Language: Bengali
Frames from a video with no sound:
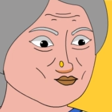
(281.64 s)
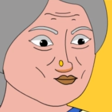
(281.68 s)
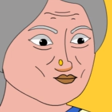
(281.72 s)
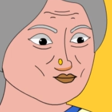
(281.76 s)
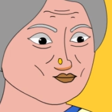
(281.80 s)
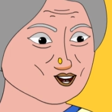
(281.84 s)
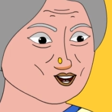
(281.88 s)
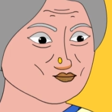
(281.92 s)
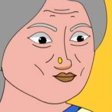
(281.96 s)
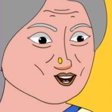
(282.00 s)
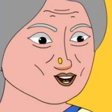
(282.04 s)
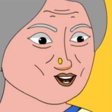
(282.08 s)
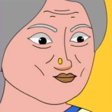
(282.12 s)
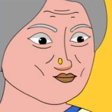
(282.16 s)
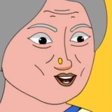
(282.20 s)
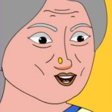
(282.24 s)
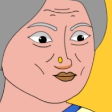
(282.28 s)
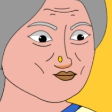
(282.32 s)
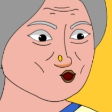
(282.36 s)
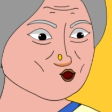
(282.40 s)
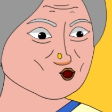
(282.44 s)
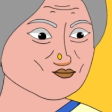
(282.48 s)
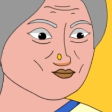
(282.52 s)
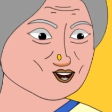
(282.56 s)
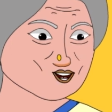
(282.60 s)
তোমার
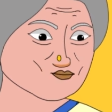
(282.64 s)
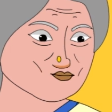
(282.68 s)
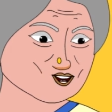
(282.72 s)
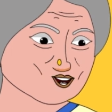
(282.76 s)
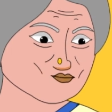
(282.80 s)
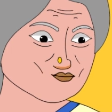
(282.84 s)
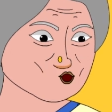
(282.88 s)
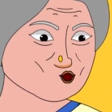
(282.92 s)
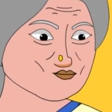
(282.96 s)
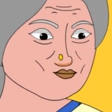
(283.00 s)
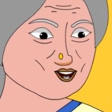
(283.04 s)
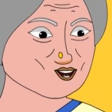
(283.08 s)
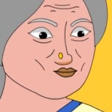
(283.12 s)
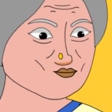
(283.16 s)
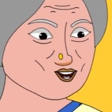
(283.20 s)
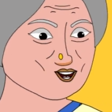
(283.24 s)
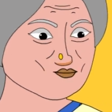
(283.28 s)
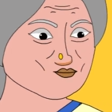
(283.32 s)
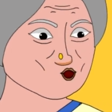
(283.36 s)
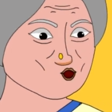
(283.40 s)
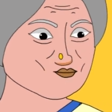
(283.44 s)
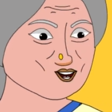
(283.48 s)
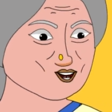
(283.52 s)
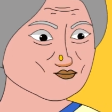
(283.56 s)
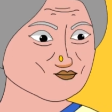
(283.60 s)
মাকে নিয়ে তুমি
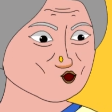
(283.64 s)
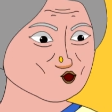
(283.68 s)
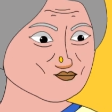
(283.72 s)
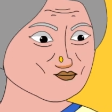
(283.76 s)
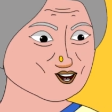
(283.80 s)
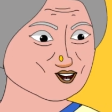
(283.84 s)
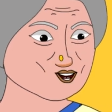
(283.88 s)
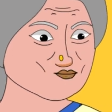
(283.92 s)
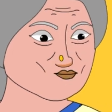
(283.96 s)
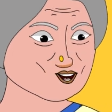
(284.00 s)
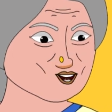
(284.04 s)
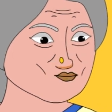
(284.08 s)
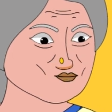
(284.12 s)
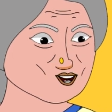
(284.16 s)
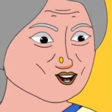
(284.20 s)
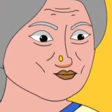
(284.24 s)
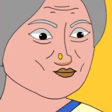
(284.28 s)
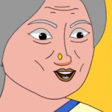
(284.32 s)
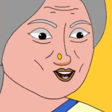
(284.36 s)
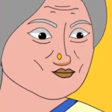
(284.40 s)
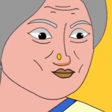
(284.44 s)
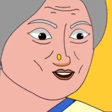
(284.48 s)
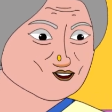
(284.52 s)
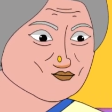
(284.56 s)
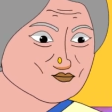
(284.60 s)
একদম
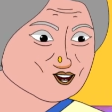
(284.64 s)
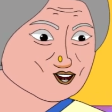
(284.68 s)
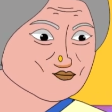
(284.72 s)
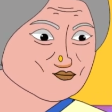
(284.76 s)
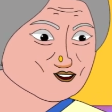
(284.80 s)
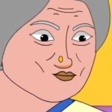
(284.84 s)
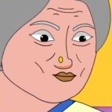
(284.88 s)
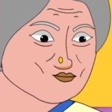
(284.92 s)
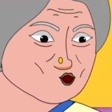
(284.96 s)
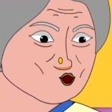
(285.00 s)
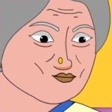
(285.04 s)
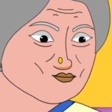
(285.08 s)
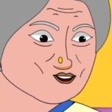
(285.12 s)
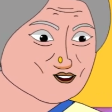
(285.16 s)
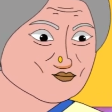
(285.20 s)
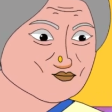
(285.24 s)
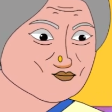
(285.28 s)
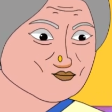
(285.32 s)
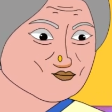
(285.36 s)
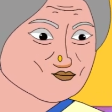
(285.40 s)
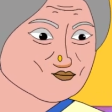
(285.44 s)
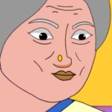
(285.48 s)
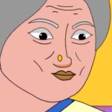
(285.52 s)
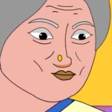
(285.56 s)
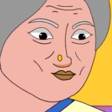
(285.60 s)
কোনো চিন্তা
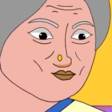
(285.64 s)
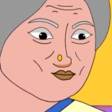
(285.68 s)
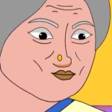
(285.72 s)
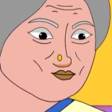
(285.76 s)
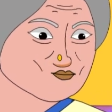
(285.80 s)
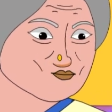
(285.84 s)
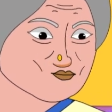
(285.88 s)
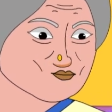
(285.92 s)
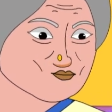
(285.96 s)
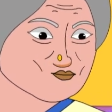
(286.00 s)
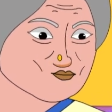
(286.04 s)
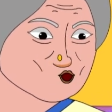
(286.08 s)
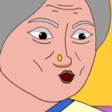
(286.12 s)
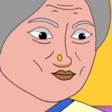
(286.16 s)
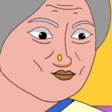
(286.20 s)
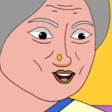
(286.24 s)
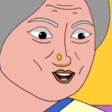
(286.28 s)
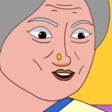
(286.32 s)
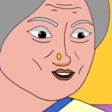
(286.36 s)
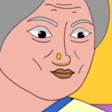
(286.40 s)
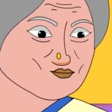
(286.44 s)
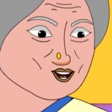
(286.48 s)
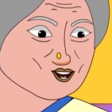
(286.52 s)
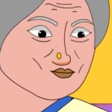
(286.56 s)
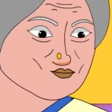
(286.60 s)
করো না
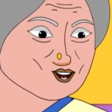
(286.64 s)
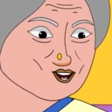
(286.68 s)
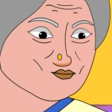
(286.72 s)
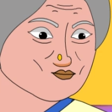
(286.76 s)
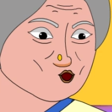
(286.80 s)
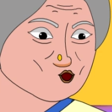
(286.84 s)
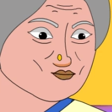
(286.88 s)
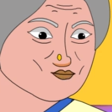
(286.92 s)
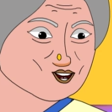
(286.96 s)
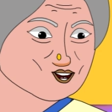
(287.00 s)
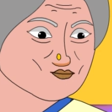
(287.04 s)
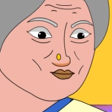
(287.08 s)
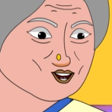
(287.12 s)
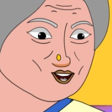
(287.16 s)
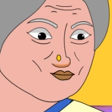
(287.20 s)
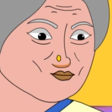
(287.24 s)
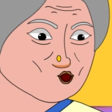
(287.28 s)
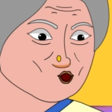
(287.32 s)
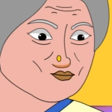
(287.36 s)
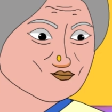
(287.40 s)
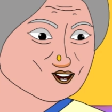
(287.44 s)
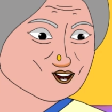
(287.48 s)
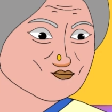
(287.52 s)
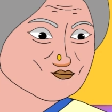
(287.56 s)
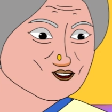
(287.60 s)
ওকে আমি
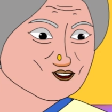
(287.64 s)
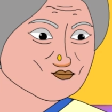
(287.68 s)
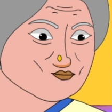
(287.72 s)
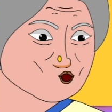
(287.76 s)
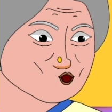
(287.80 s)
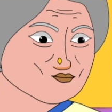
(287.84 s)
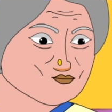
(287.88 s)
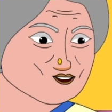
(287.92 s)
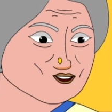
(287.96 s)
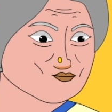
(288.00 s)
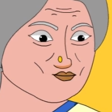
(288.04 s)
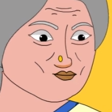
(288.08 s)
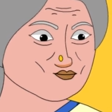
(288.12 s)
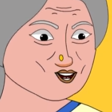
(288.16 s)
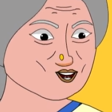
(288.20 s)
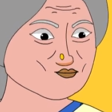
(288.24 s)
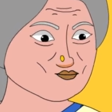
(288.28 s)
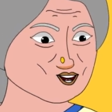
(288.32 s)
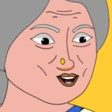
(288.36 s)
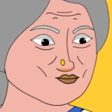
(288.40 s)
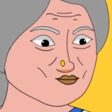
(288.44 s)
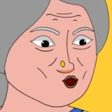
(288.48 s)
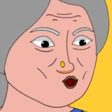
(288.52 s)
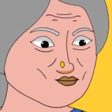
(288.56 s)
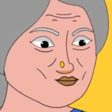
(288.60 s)
সামলে নেব
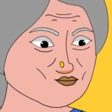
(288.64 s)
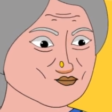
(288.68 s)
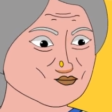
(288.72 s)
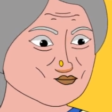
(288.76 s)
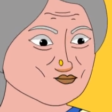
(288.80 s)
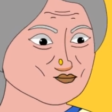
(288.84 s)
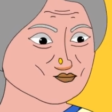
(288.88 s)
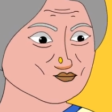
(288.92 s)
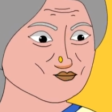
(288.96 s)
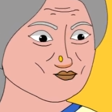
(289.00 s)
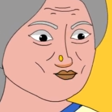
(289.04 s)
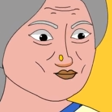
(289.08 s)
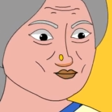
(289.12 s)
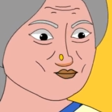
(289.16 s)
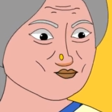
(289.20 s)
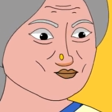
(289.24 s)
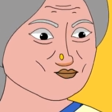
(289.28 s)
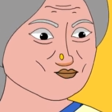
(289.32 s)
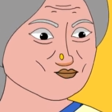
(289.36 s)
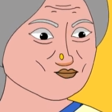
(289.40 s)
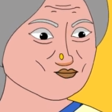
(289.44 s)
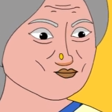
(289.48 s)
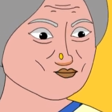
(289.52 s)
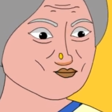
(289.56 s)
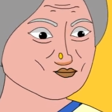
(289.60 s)
কেমন
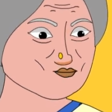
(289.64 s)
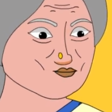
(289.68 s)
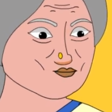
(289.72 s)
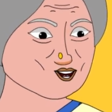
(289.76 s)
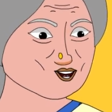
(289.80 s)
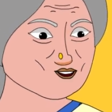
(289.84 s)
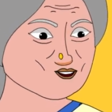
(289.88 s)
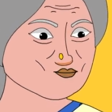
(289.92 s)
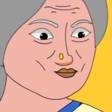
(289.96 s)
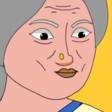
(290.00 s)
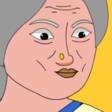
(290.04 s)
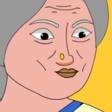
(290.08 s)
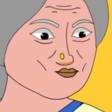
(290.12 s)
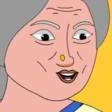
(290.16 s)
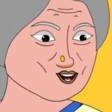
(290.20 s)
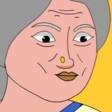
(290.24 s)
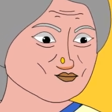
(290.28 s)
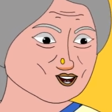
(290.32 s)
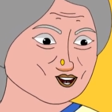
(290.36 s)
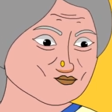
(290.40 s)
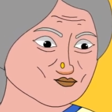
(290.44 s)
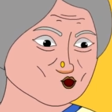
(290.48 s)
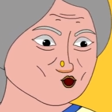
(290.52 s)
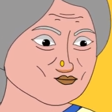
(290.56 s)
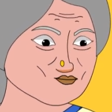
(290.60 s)
তুমি বরং এই
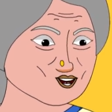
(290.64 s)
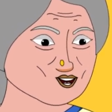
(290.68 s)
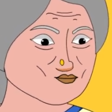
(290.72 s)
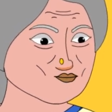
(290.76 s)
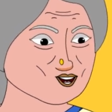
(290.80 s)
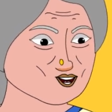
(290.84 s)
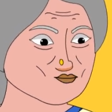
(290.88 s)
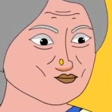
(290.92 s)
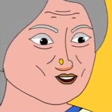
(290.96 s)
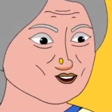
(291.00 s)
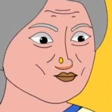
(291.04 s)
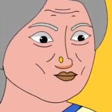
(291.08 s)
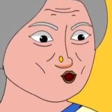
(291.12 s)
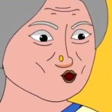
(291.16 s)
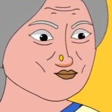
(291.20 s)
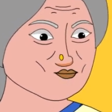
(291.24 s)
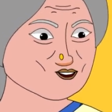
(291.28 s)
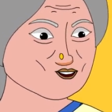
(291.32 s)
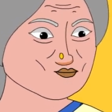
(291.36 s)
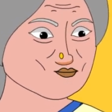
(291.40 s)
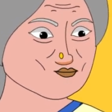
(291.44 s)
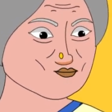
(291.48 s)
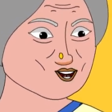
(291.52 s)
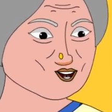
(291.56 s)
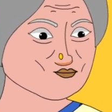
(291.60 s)
ফোনটা নিয়ে
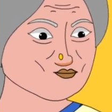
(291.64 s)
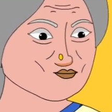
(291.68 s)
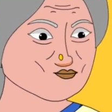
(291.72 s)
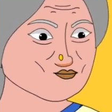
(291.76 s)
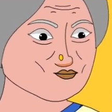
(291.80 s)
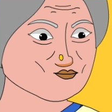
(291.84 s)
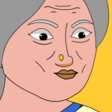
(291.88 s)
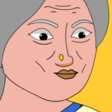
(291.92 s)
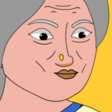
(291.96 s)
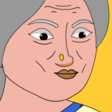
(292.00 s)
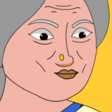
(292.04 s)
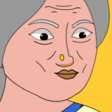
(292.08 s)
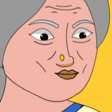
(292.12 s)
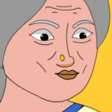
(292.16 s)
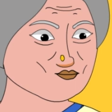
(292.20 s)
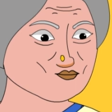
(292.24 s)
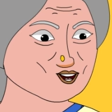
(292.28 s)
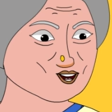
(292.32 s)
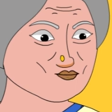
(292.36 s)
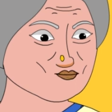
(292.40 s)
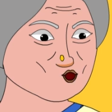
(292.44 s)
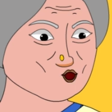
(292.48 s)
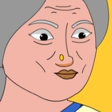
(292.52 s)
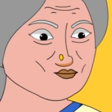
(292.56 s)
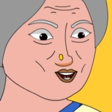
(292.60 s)
খেলো
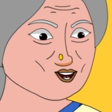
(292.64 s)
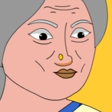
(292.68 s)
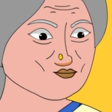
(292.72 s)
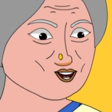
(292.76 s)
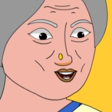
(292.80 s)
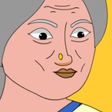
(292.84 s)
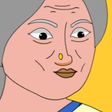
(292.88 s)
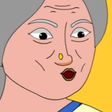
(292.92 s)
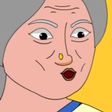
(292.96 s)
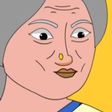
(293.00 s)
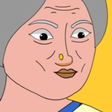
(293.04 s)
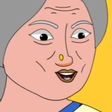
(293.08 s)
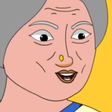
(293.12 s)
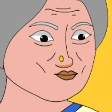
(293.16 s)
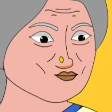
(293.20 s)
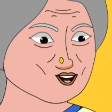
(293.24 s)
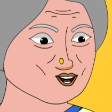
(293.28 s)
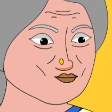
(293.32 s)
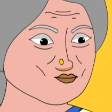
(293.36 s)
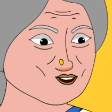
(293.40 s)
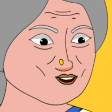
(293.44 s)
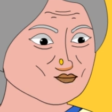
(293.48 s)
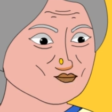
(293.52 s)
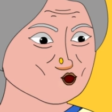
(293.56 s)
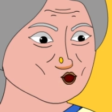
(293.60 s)
এটা তো
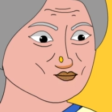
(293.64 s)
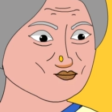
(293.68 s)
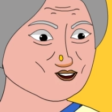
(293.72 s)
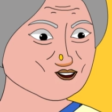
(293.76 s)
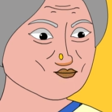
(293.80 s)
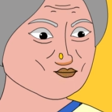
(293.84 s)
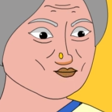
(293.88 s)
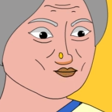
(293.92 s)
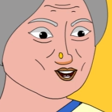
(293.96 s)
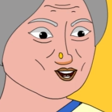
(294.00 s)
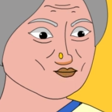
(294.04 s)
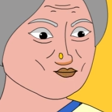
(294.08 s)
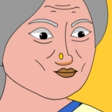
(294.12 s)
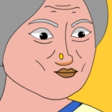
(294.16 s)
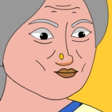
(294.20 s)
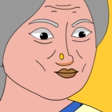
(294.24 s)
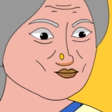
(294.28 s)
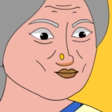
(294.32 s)
তোমারই জন্য